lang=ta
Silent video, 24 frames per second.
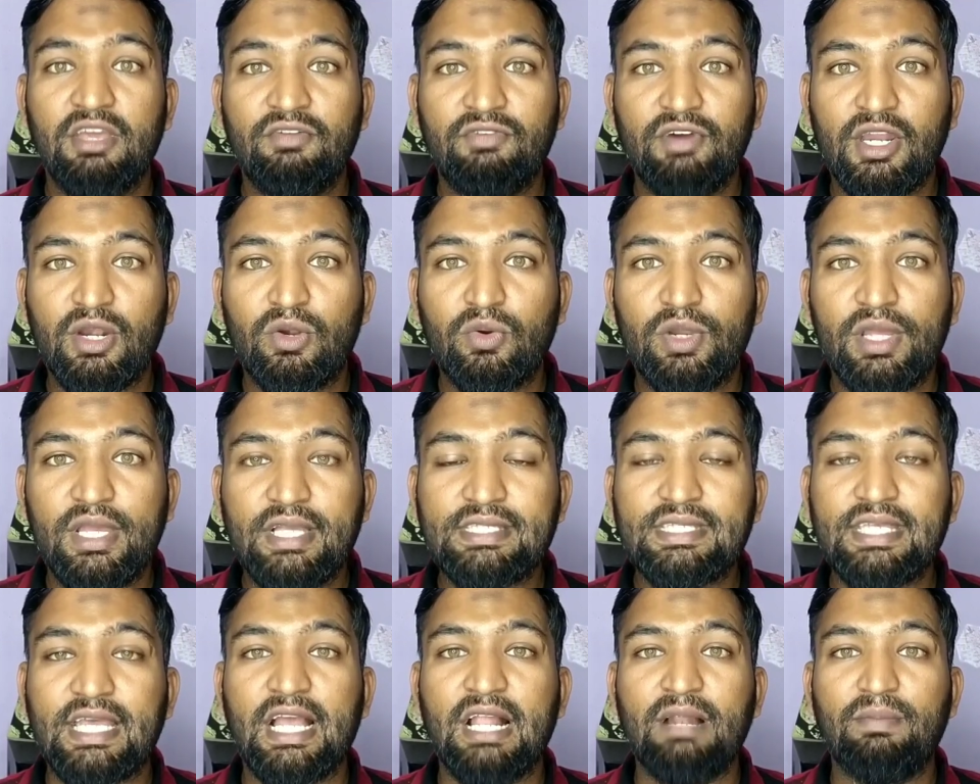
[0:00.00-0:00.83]

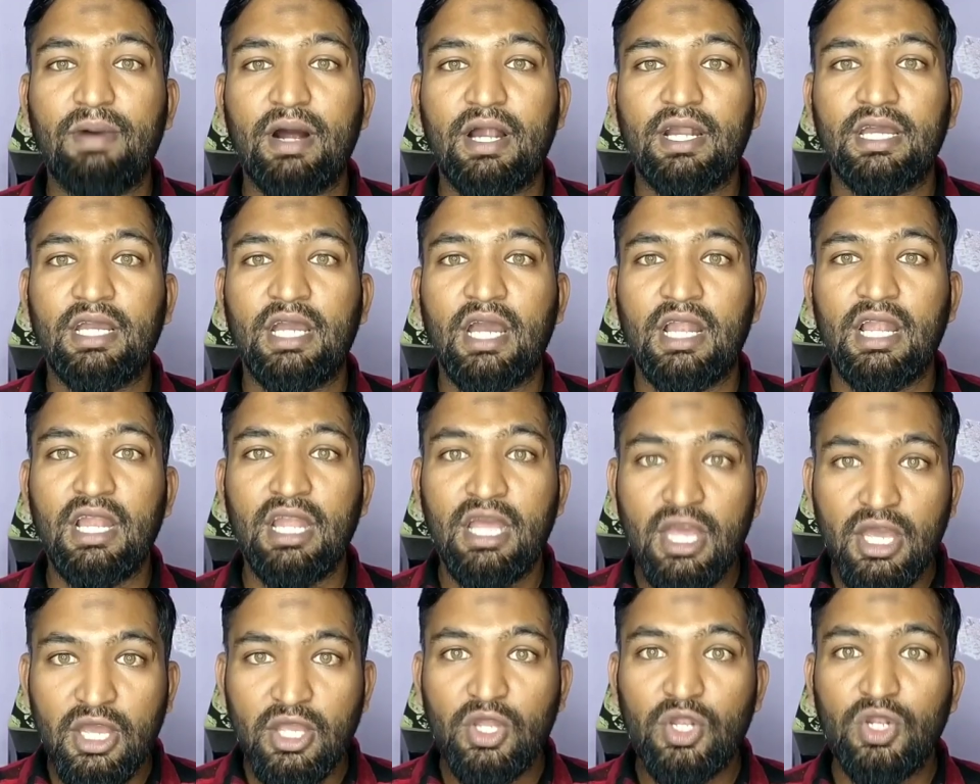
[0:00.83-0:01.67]
இவர்களுடைய செயல்பாடுகள்
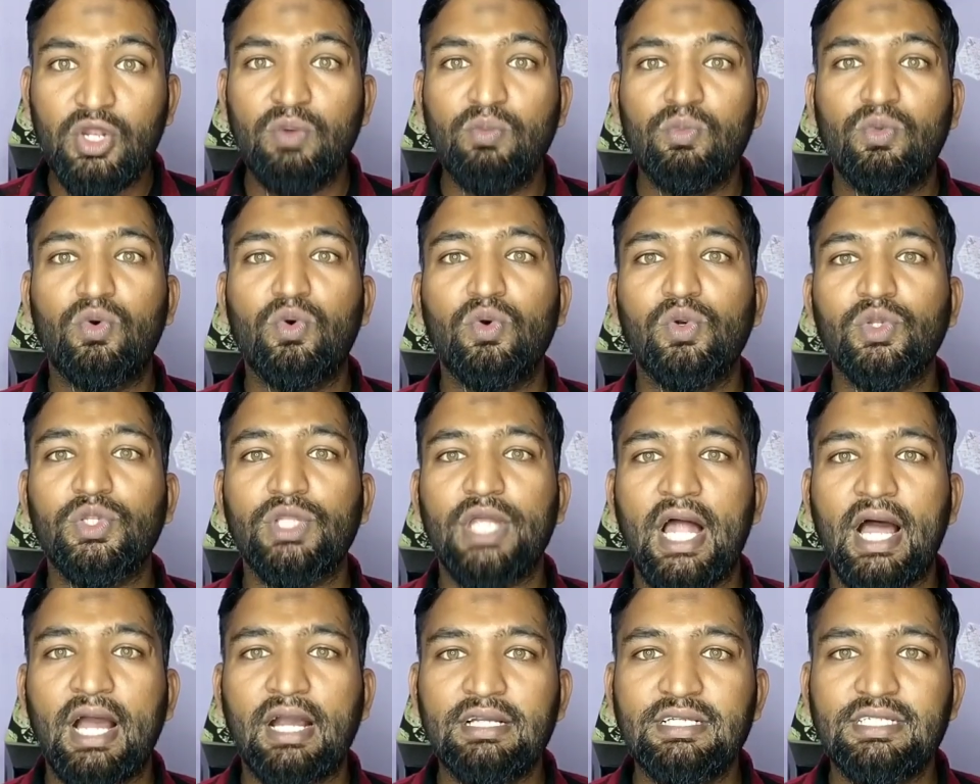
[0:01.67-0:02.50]
இன்னும்
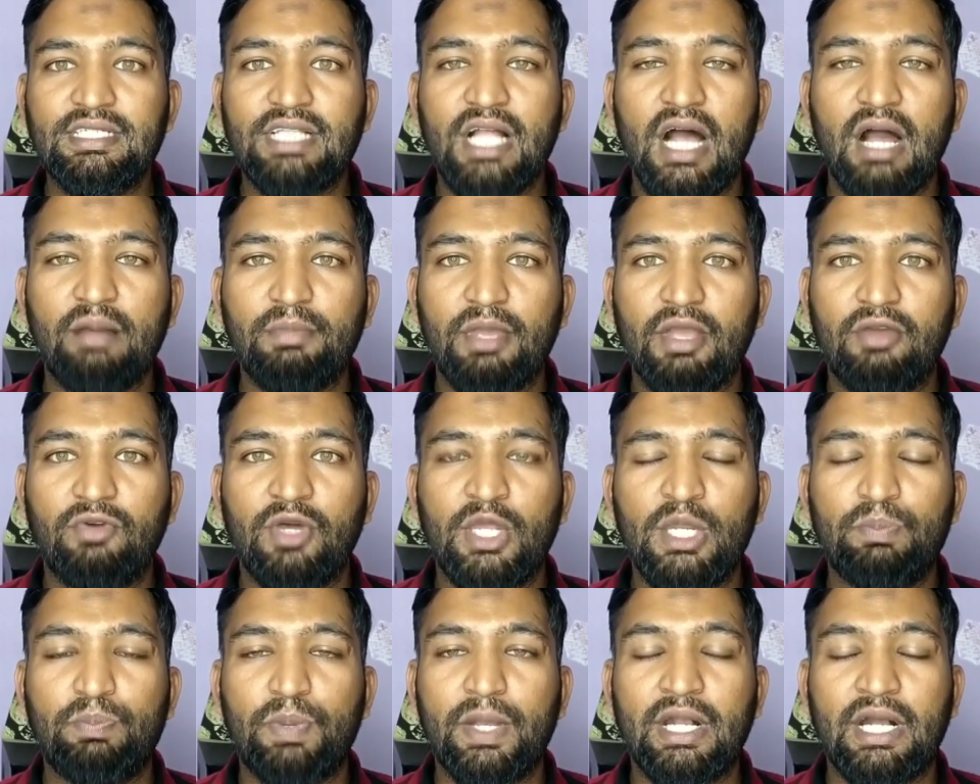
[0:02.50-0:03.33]
கூடுதலாக இஸ்லாமிய
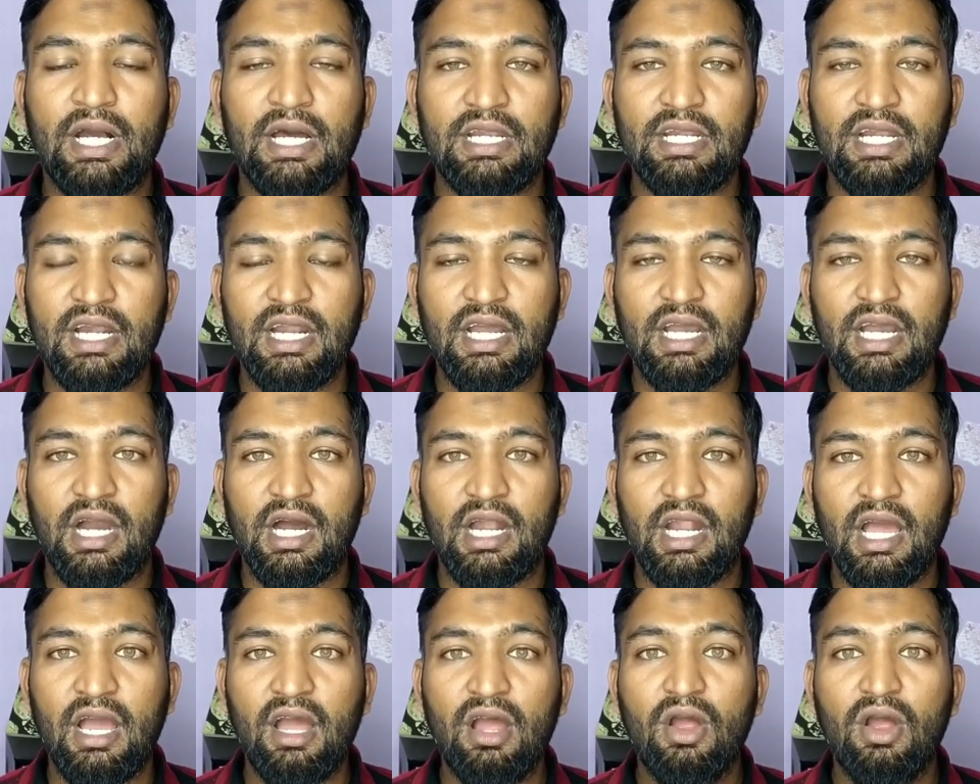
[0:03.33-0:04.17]
வெறுப்பை கர்நாடகாவில்